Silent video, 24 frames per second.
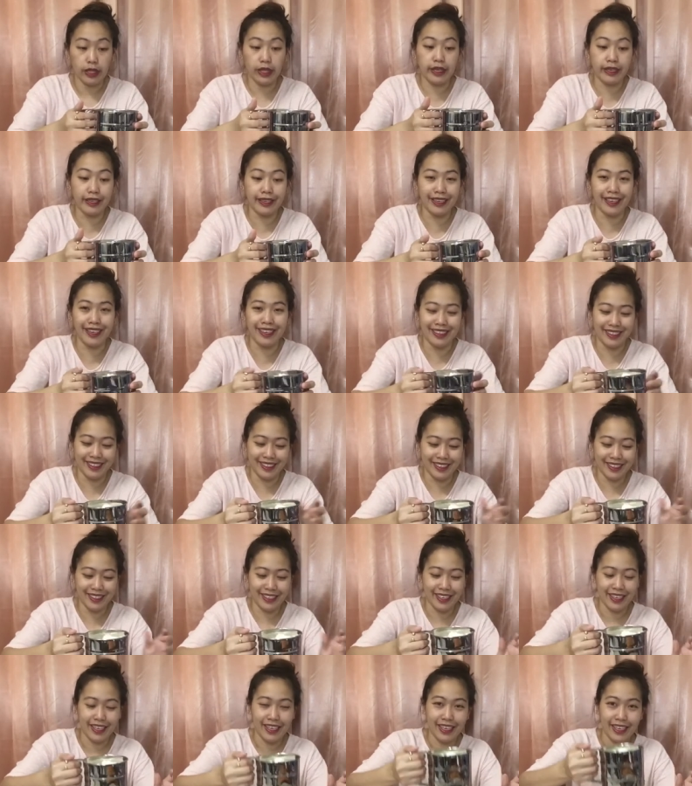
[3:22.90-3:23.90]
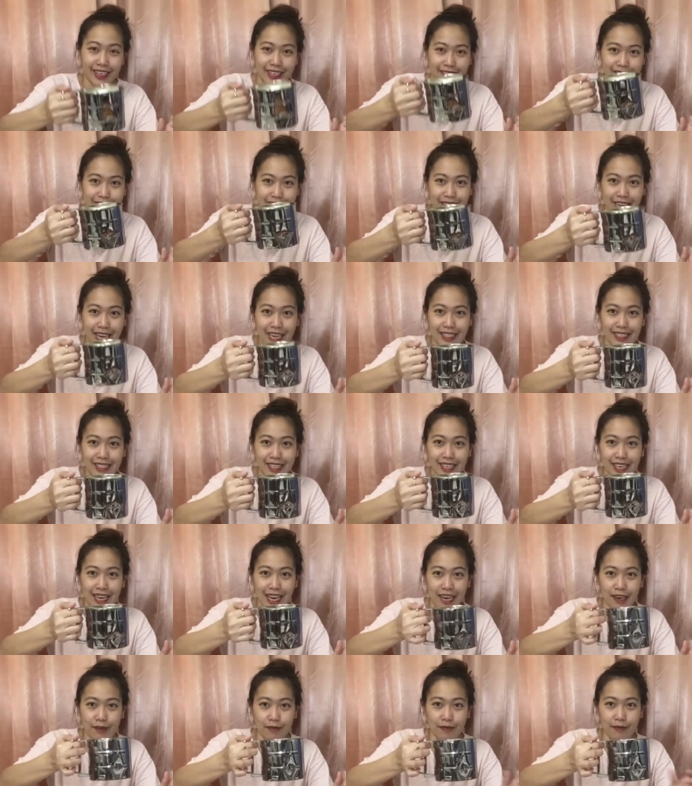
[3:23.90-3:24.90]
niyang So guys, yan
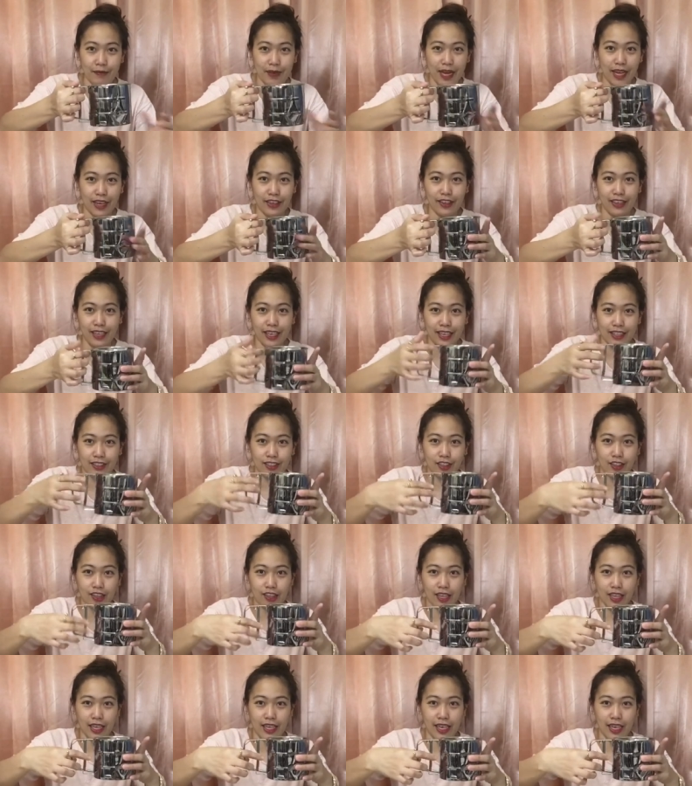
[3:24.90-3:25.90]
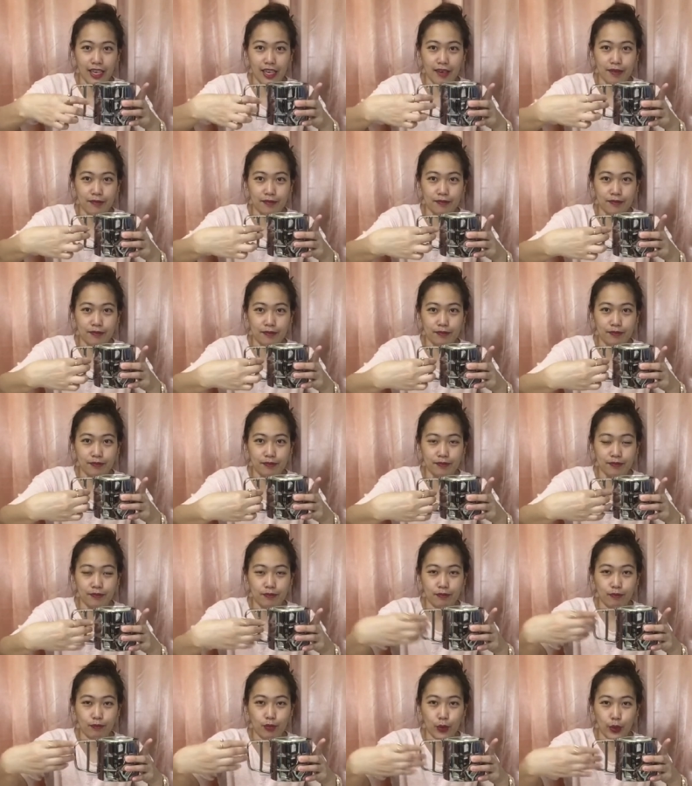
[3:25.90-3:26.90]
lang. Ano lang to? Um,
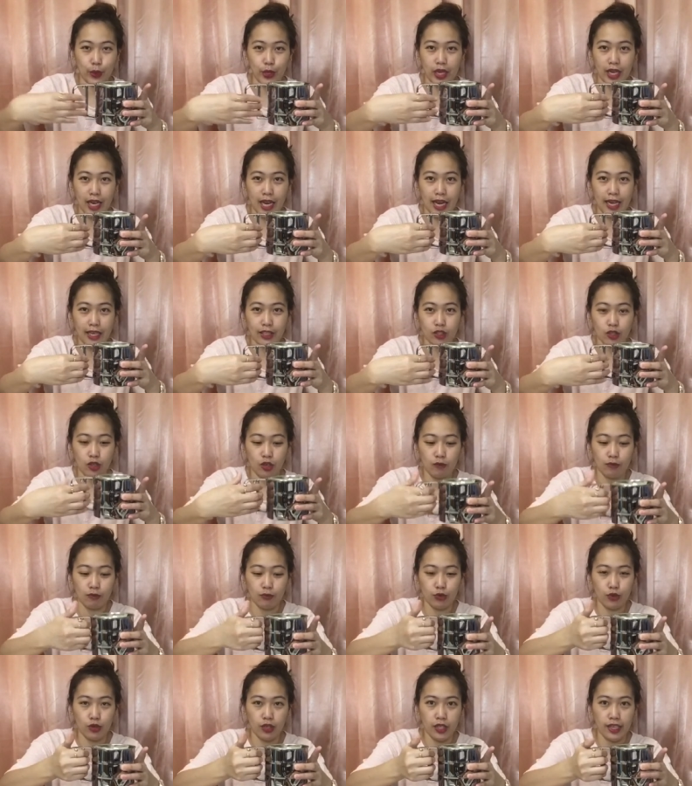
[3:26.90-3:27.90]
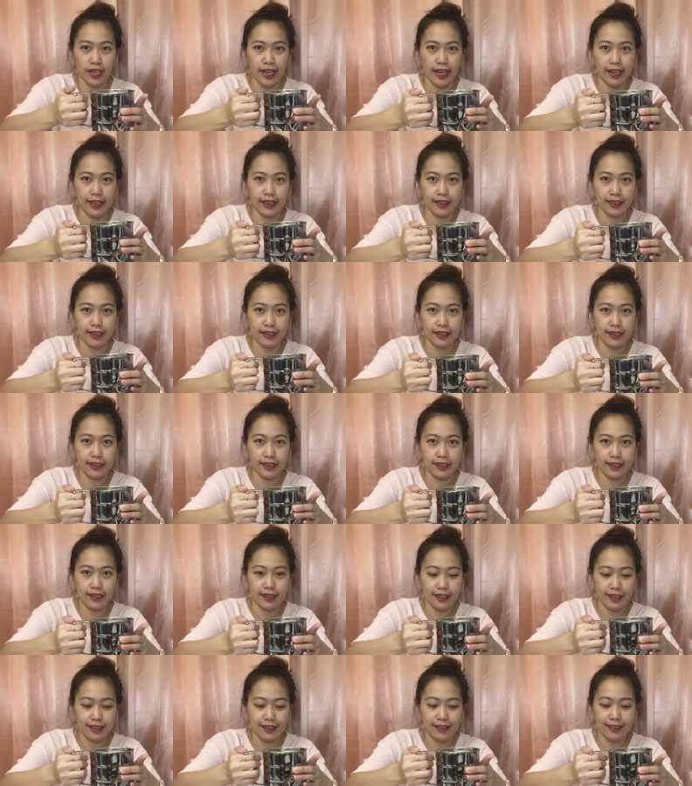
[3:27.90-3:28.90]
pull lang to. Pull yan.
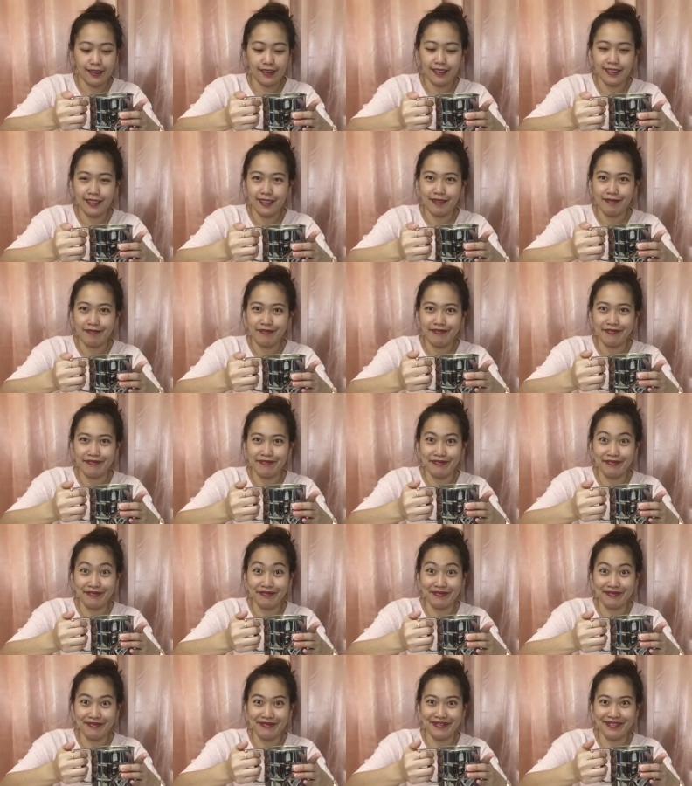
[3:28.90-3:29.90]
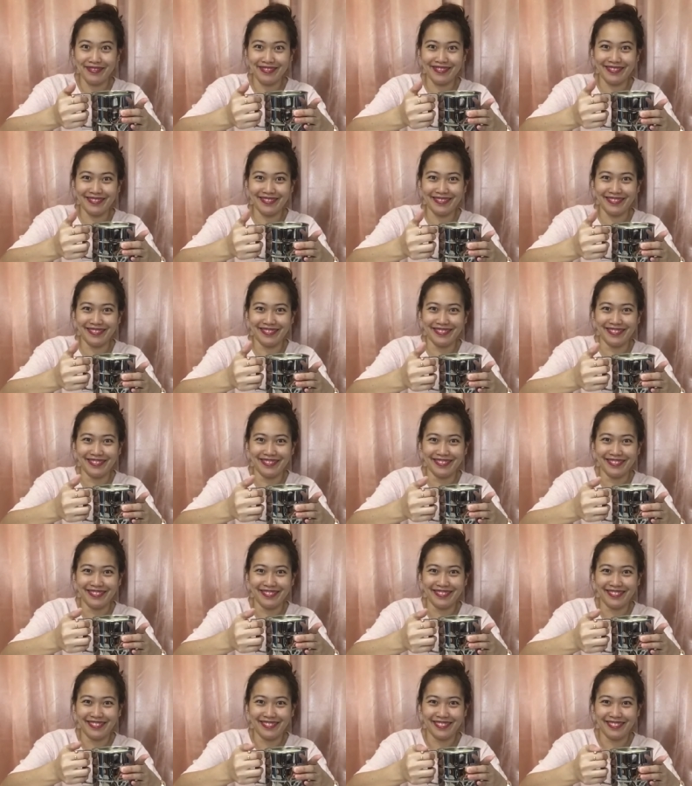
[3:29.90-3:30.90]
Hmm.
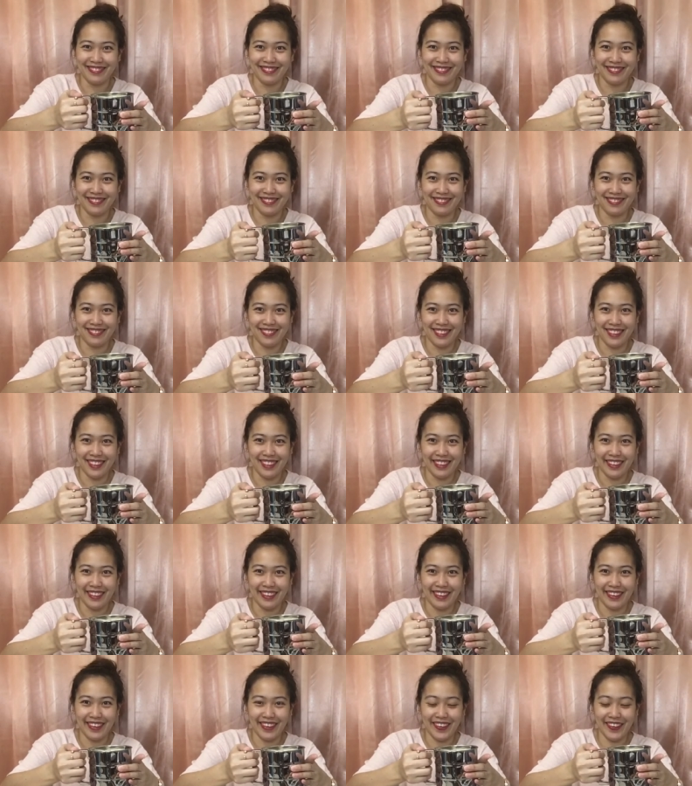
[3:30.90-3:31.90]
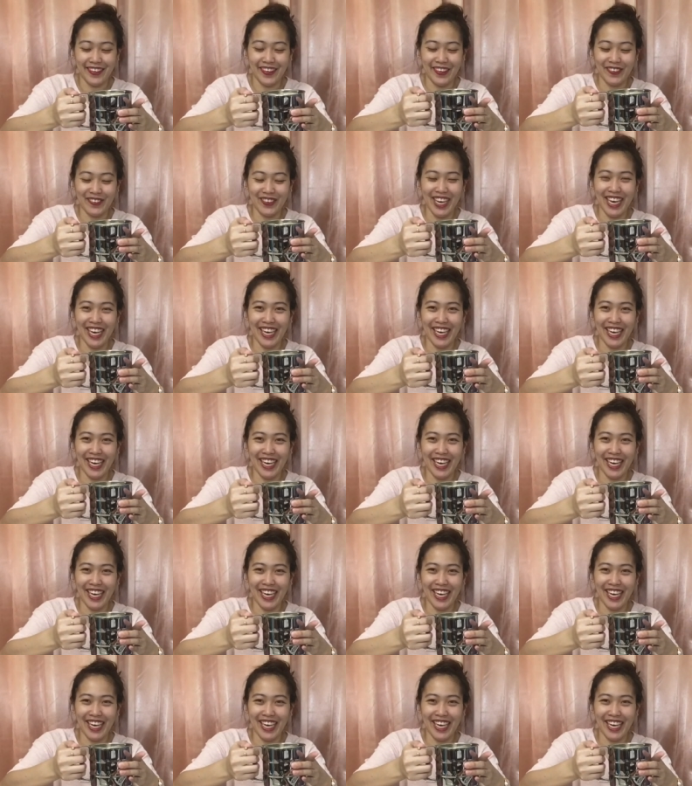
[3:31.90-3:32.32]
O, oh, diba?